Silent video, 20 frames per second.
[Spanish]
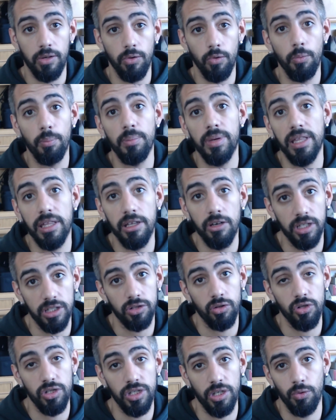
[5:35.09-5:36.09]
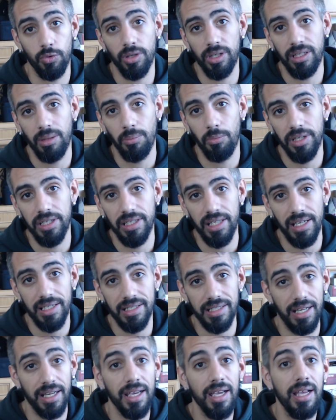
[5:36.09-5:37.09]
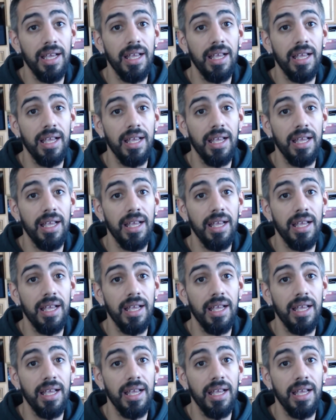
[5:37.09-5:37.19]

un vídeo que estoy seguro que te puede interesar.